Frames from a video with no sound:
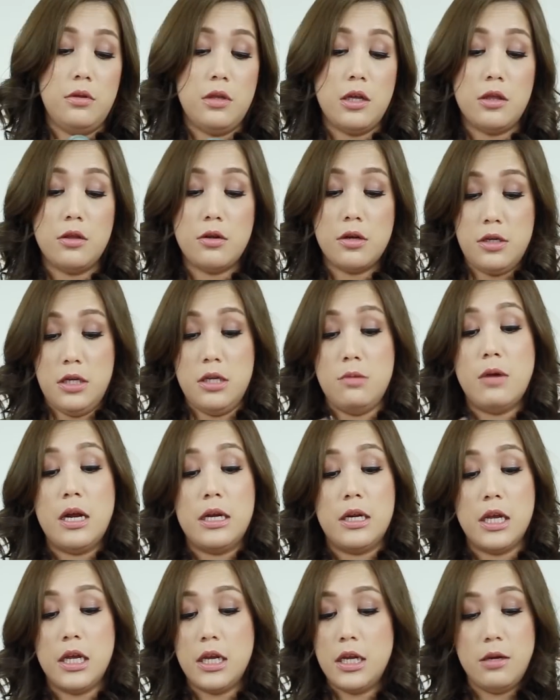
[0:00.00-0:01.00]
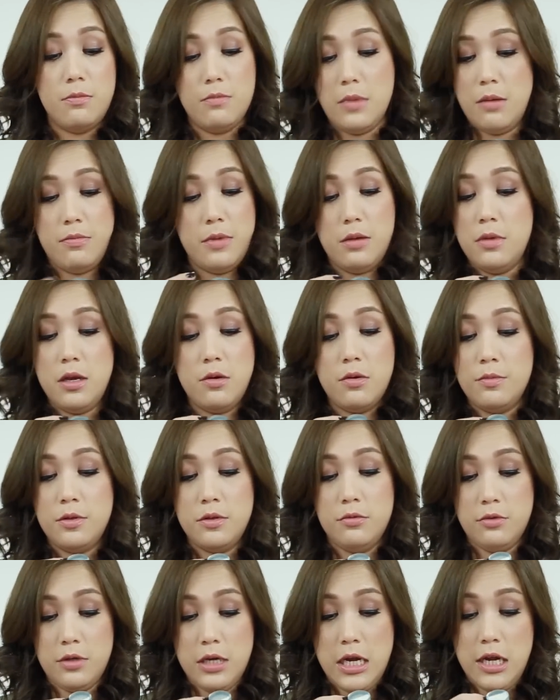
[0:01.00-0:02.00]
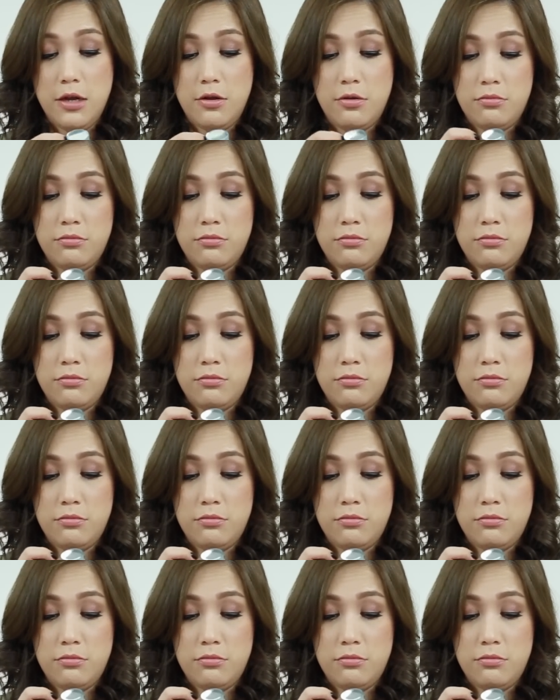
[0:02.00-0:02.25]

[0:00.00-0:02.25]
แต่ตอนนี้บัตรเครดิตมาไม่มีความสุขนะ